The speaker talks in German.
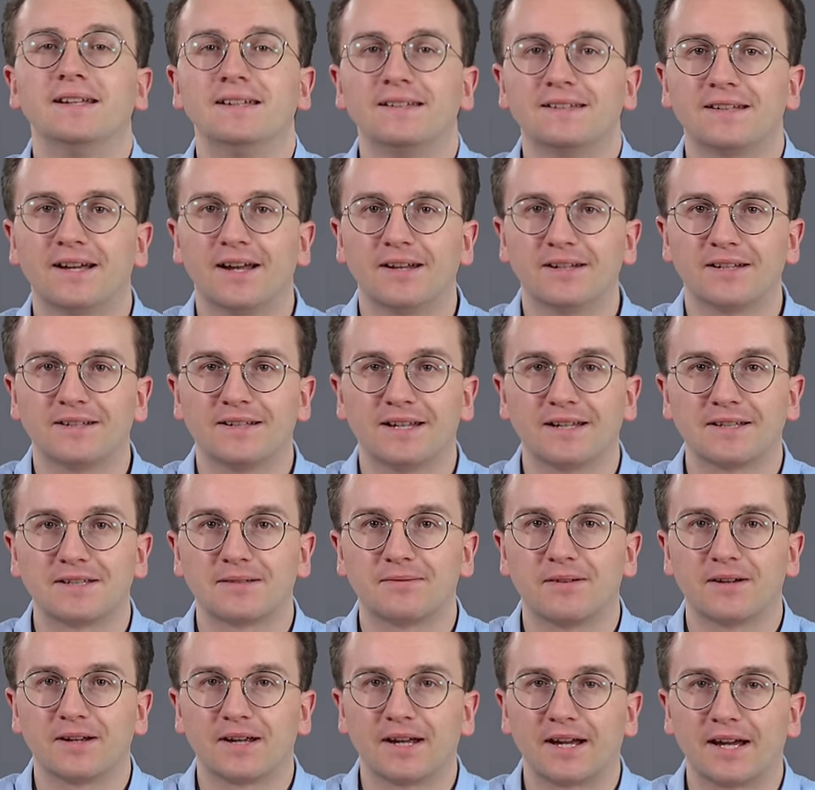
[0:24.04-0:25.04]
internen
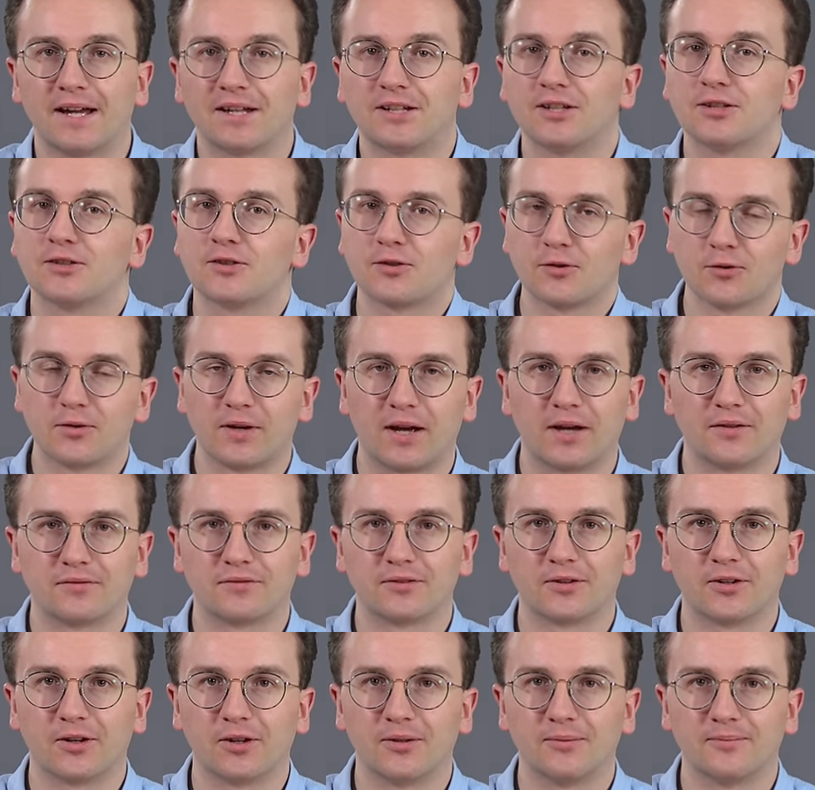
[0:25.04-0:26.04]
Netzwerkgeräte
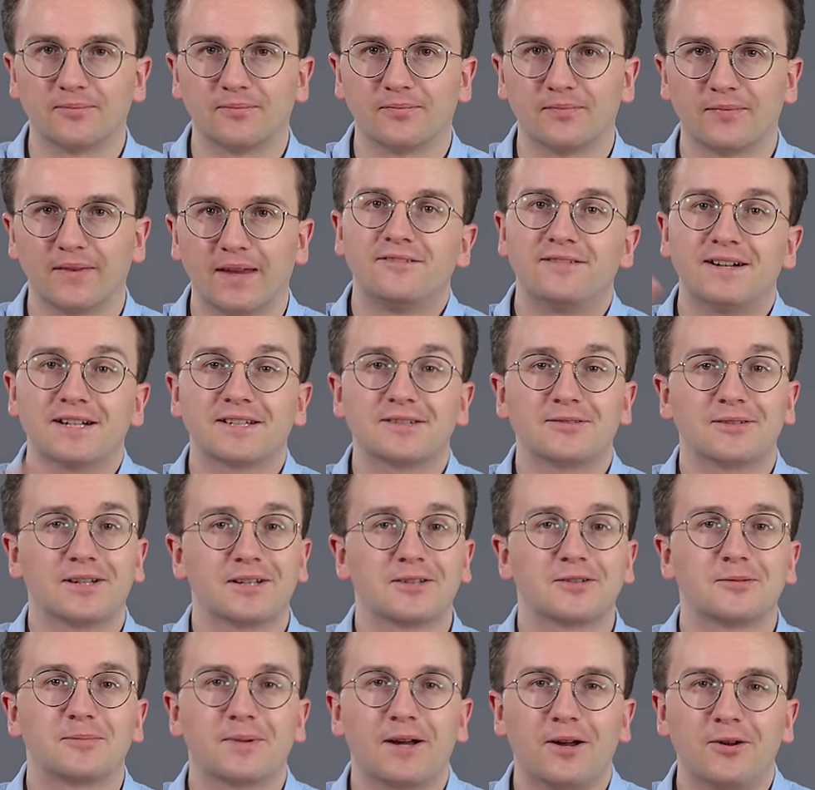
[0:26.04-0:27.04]
zugreifen können. Was du
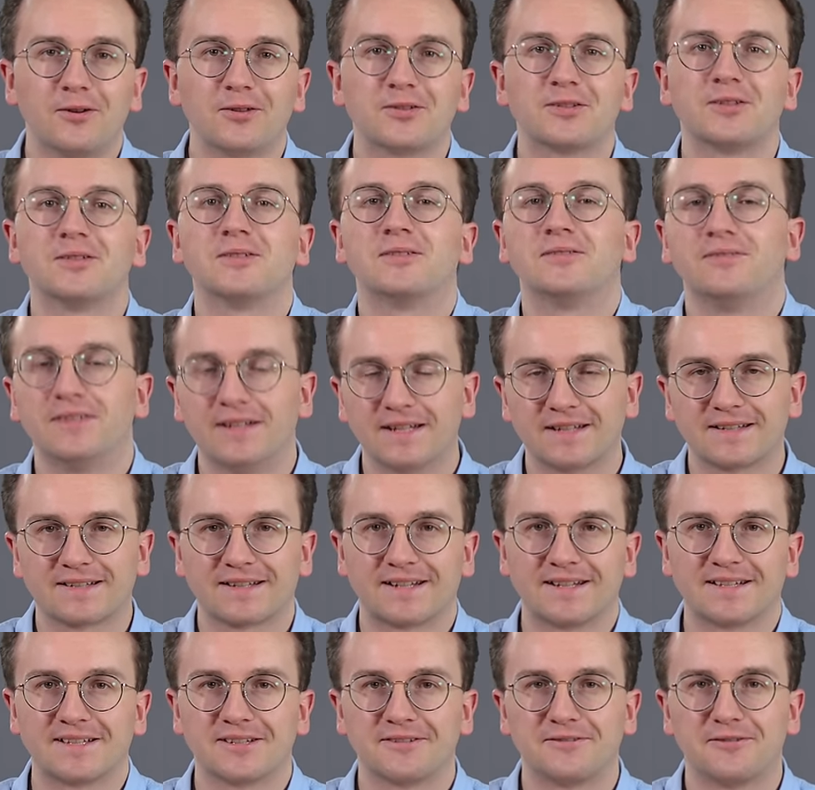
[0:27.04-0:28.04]
dazu brauchst und wie das
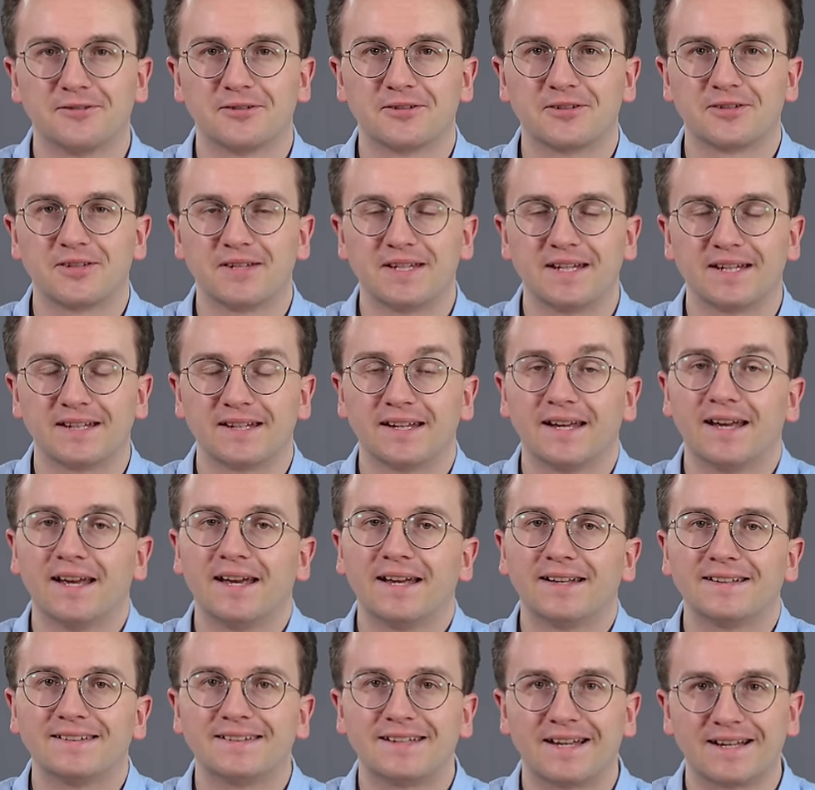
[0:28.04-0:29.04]
Ganze funktioniert,
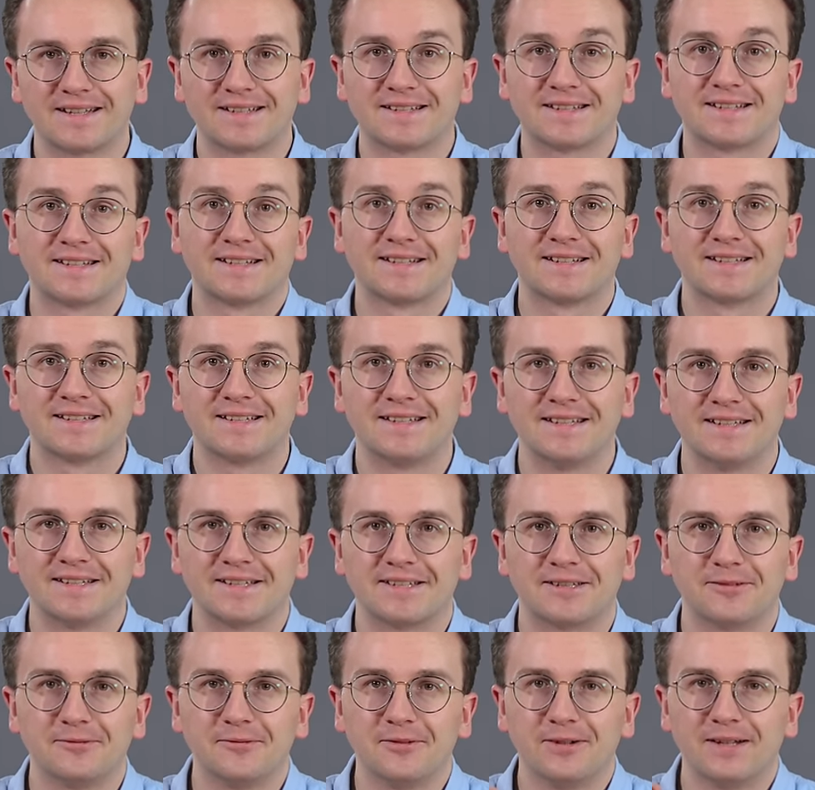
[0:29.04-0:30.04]
das
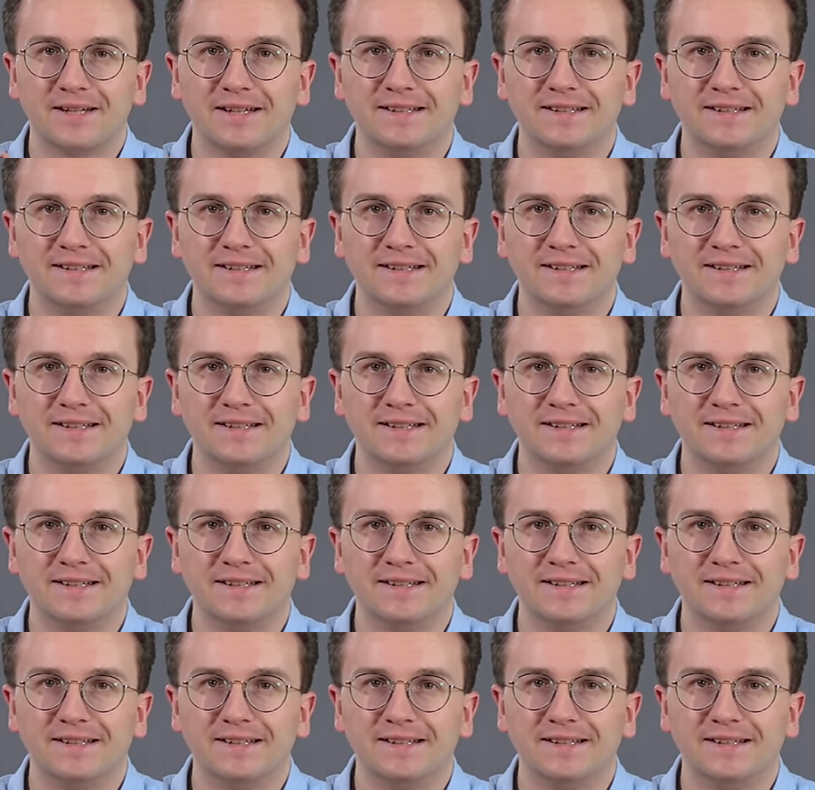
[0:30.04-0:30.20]
siehst du